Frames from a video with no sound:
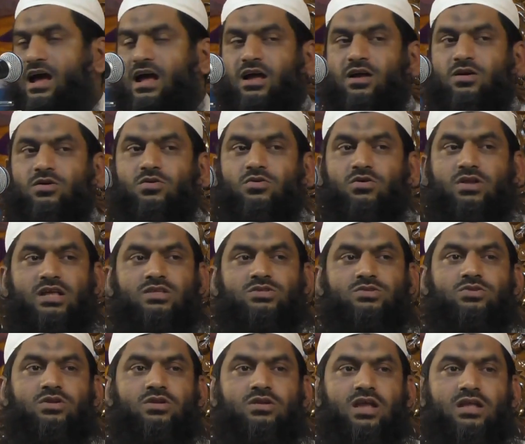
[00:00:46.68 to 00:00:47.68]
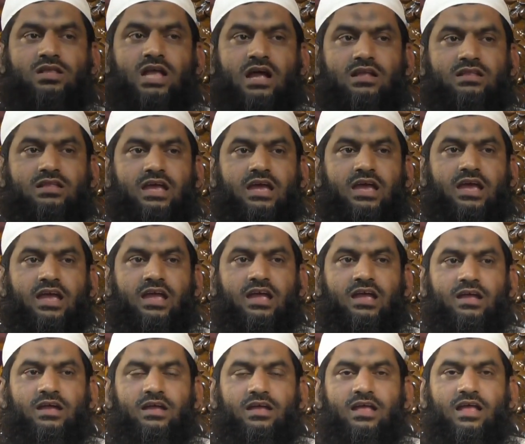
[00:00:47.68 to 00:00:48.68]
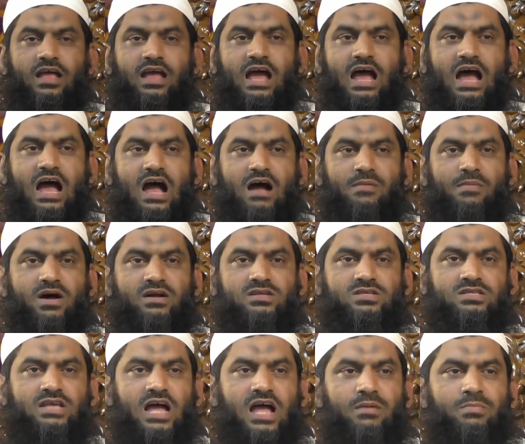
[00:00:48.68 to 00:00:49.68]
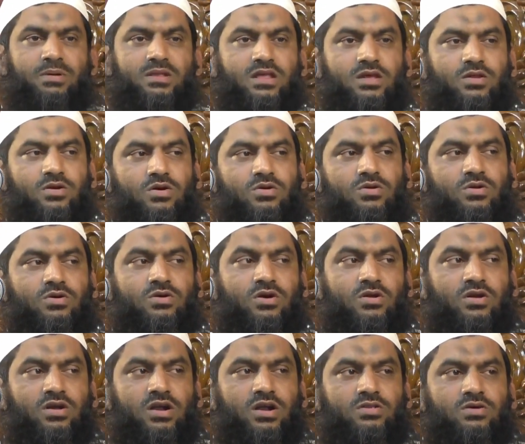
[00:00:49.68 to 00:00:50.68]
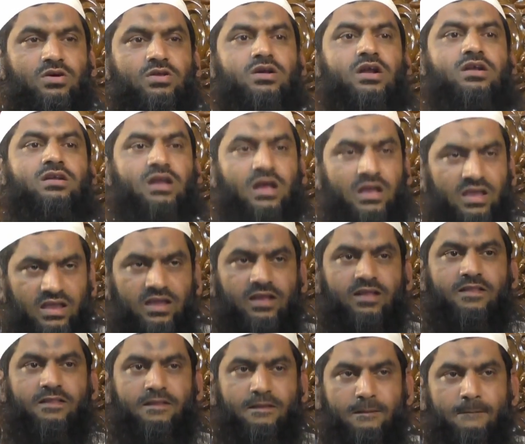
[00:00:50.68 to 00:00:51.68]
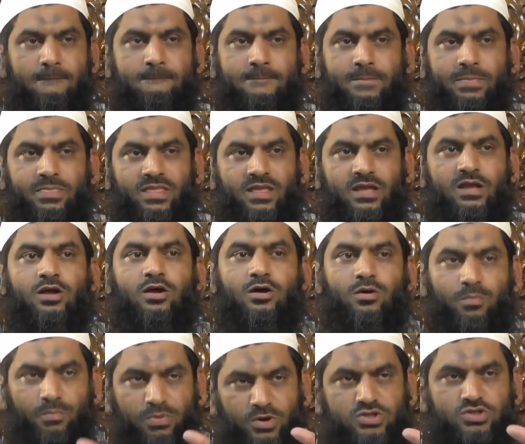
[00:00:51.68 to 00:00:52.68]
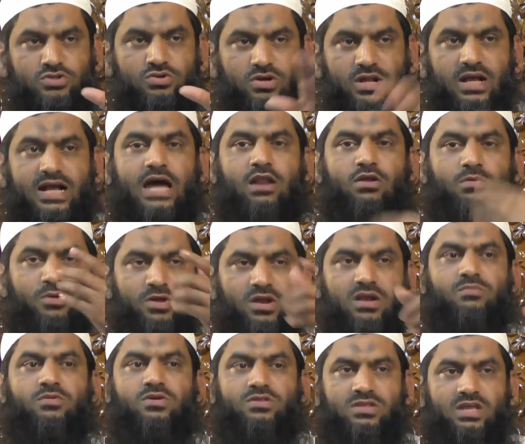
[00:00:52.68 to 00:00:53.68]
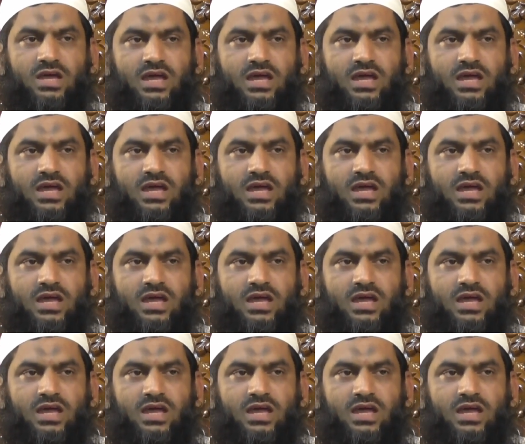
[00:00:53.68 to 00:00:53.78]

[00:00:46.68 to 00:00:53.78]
কোরআন সুন্না থাকতে আবার সাহাবিদের অনুকরণের দরকারটা কি প্রশ্নটা কারো মনের মধ্যে